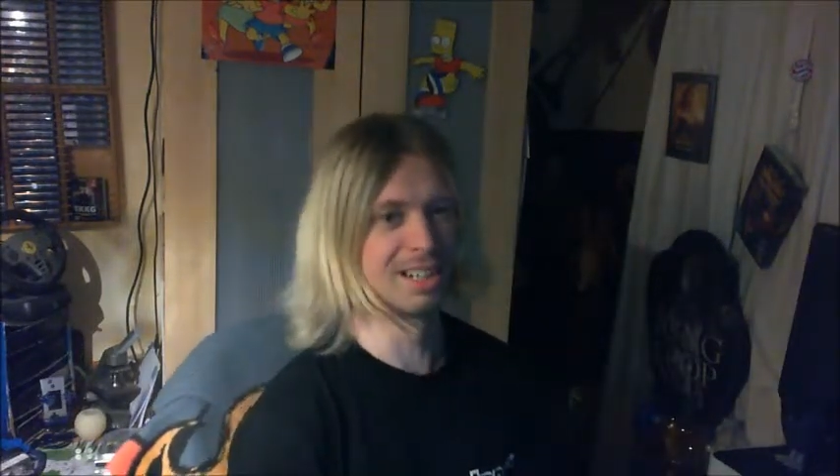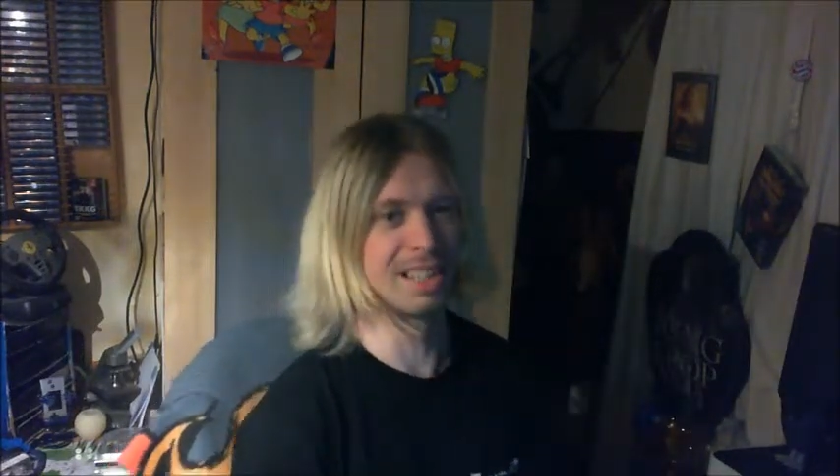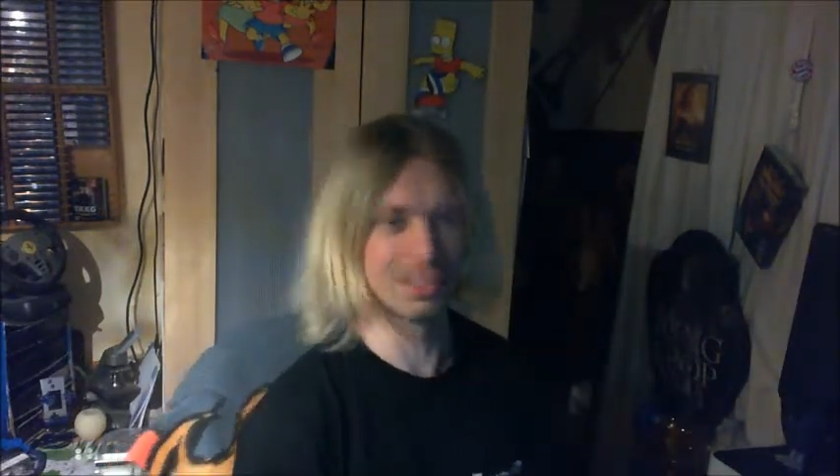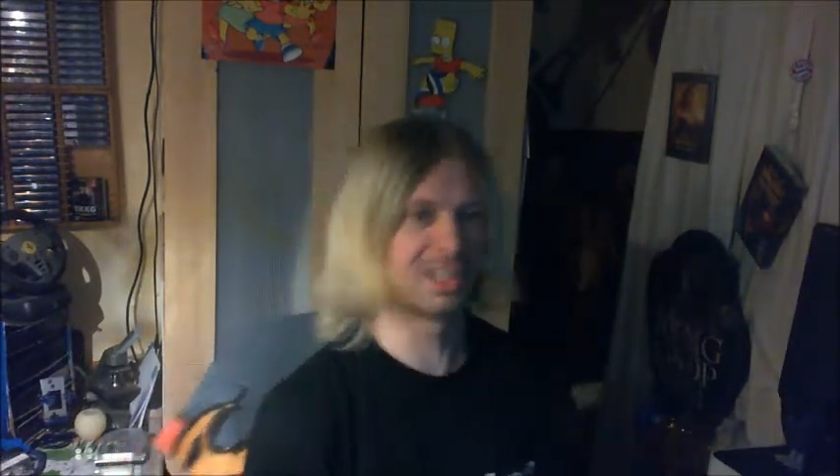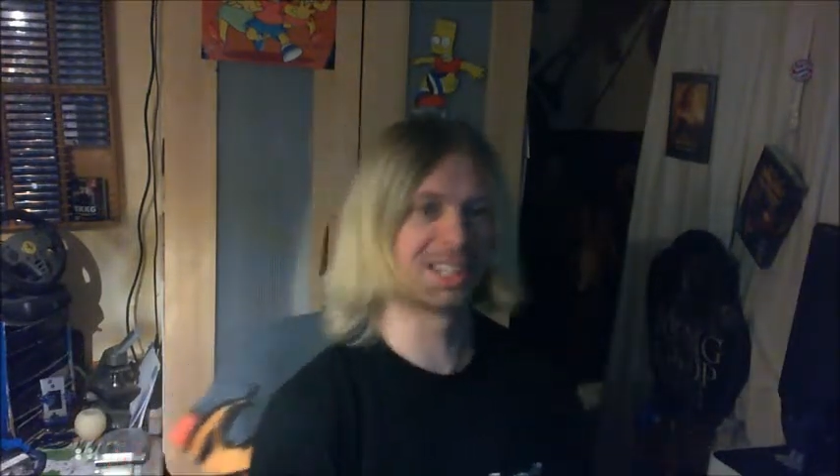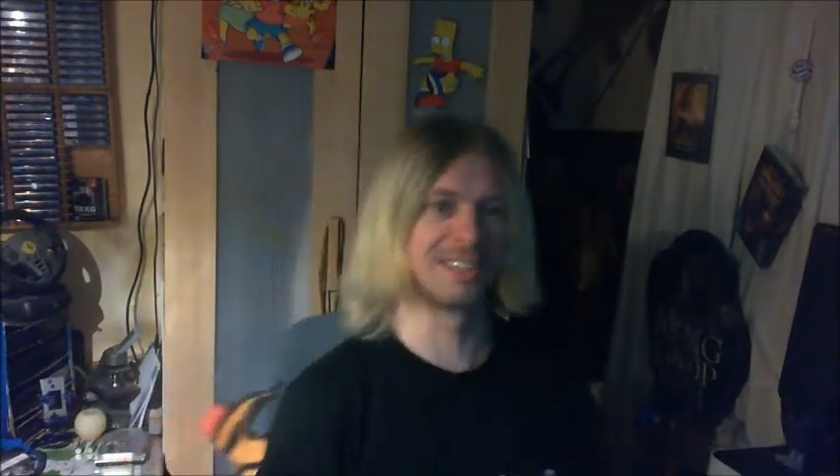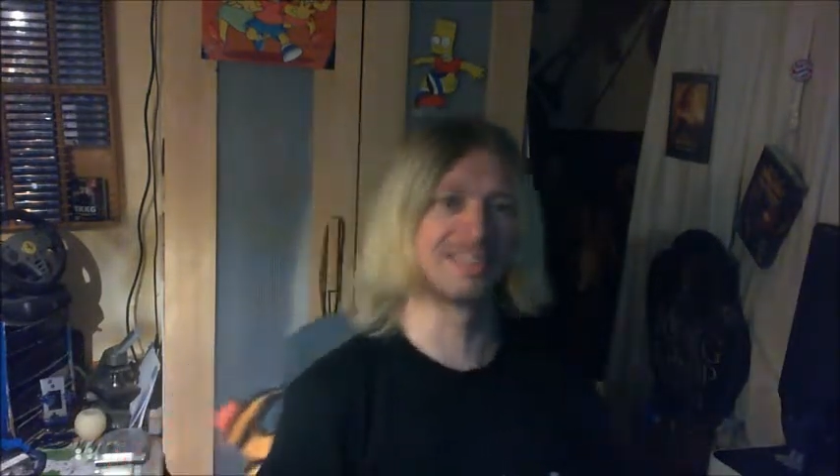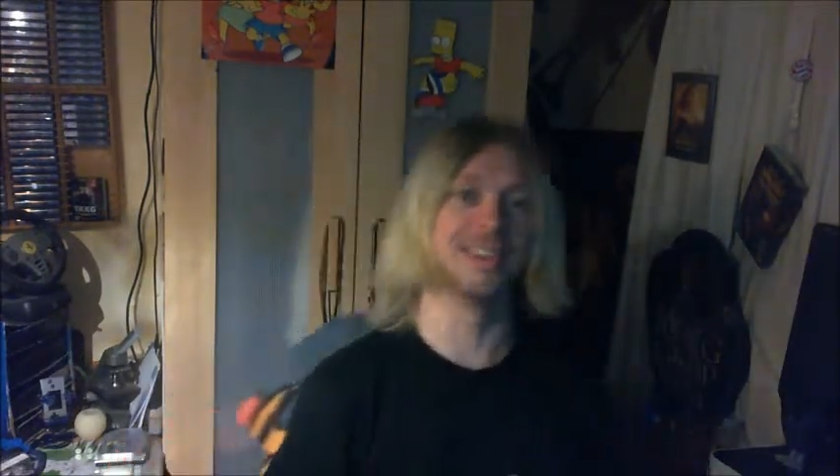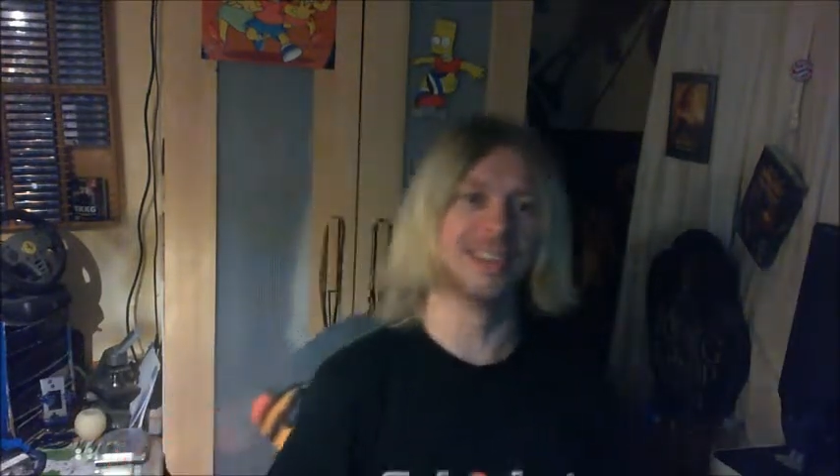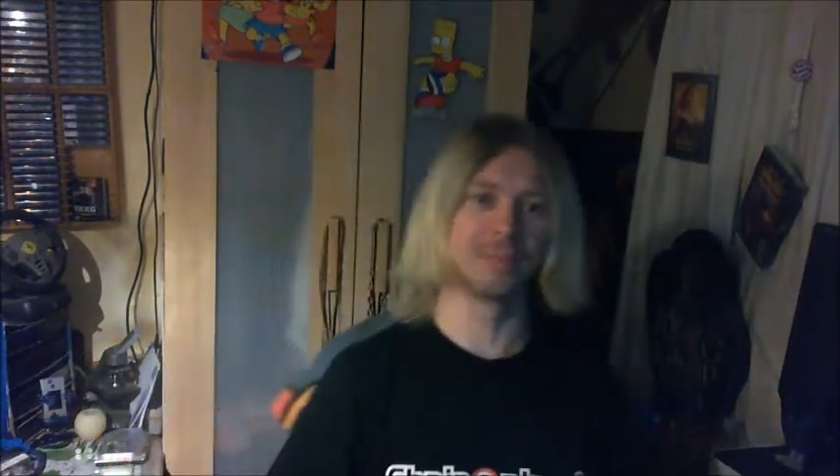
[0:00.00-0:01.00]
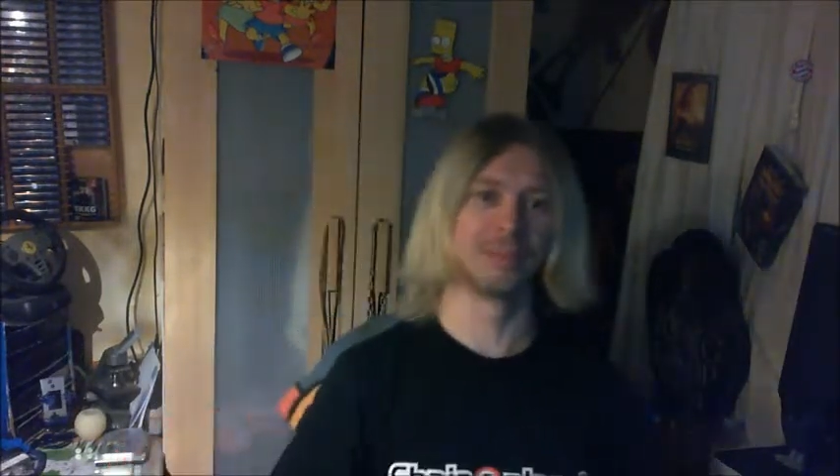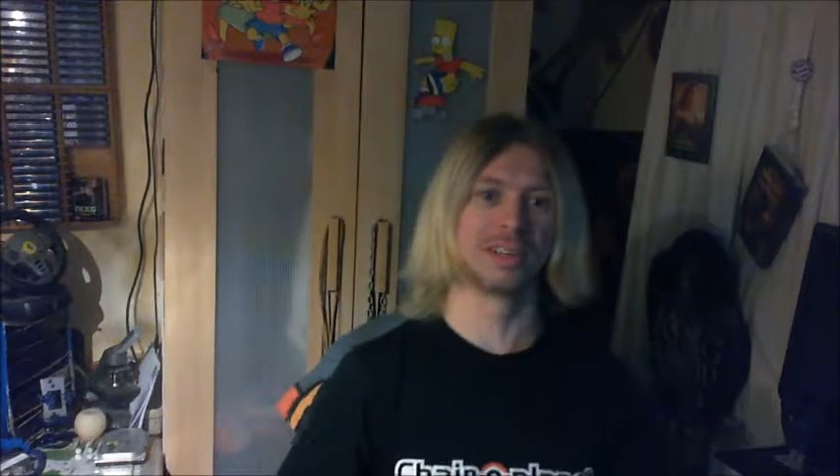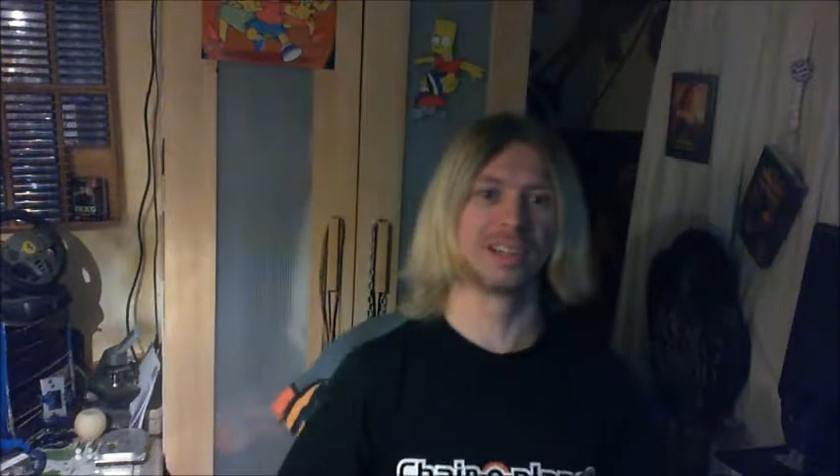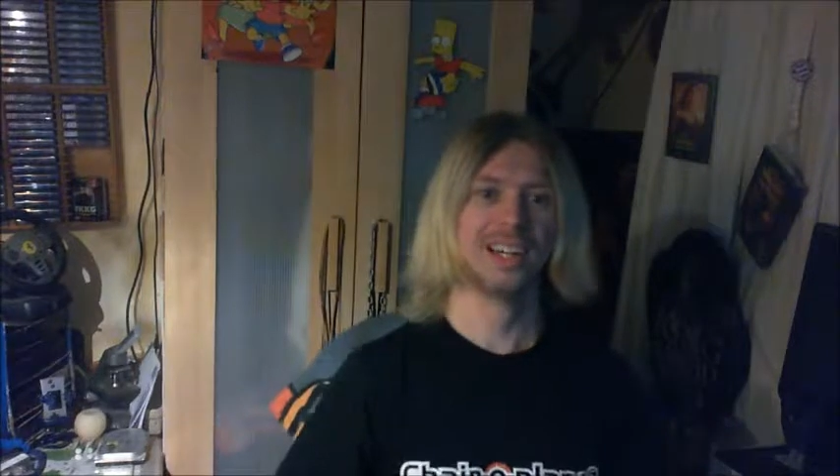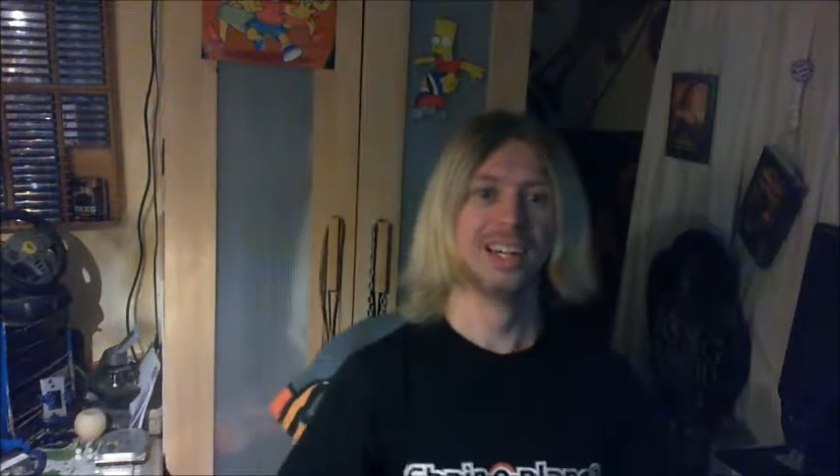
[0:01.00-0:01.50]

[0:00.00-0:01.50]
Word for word: Das werde ich jetzt hier nicht machen.